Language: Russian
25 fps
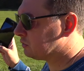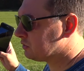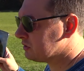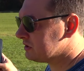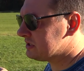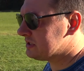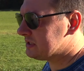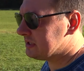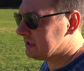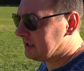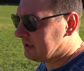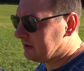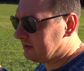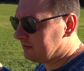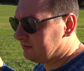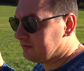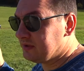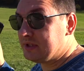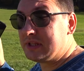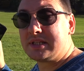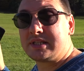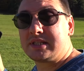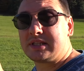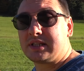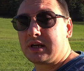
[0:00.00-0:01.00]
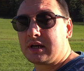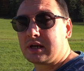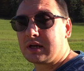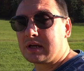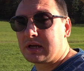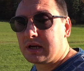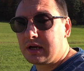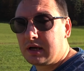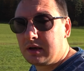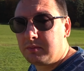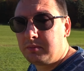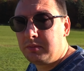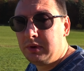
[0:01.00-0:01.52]
друзья, в
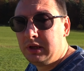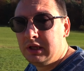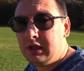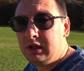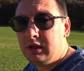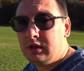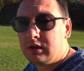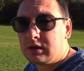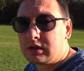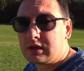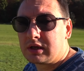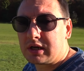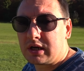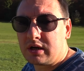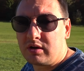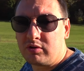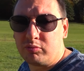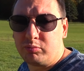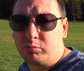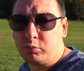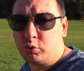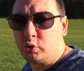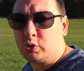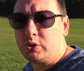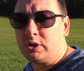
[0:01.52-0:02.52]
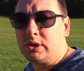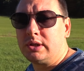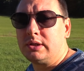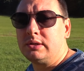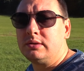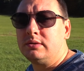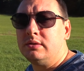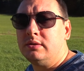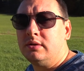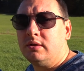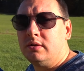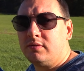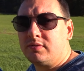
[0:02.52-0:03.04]
Инстаграм. Граф Буда.
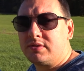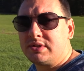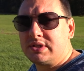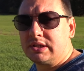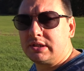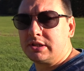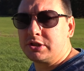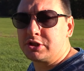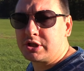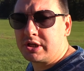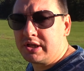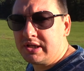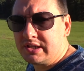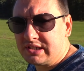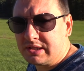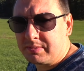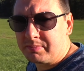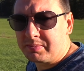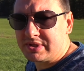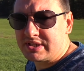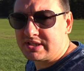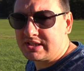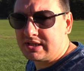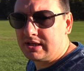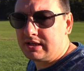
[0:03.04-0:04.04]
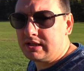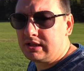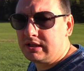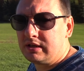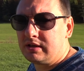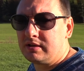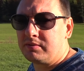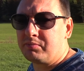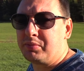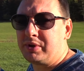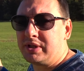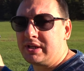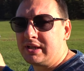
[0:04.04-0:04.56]
В ссылочке есть
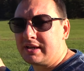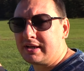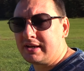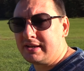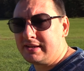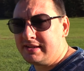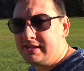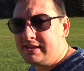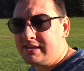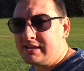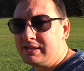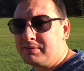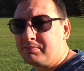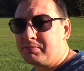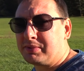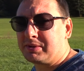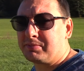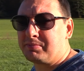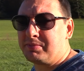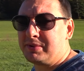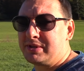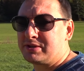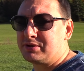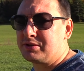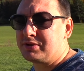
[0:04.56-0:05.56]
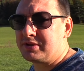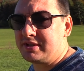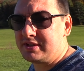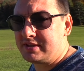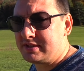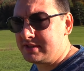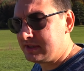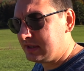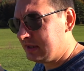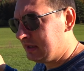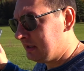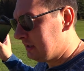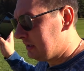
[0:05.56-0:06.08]
описание, переходите,
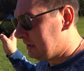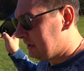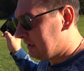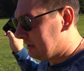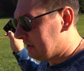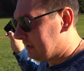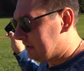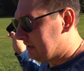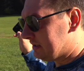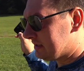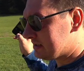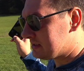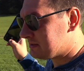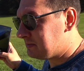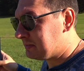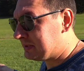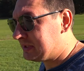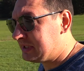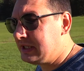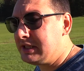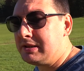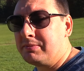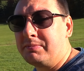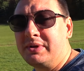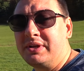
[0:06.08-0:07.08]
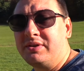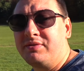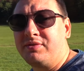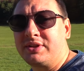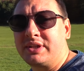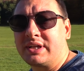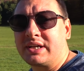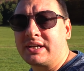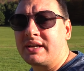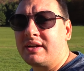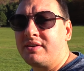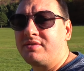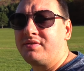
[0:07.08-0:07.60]
подписывайтесь, э, смотрите мои
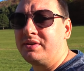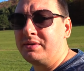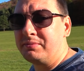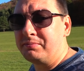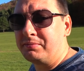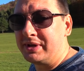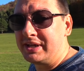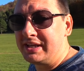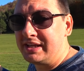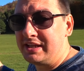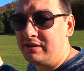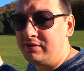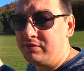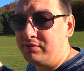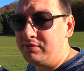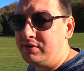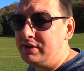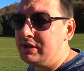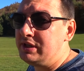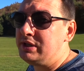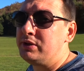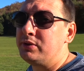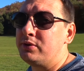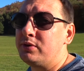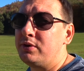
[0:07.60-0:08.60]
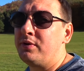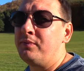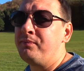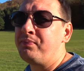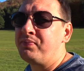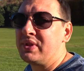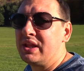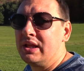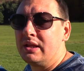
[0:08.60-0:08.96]
фотографии, мои видео,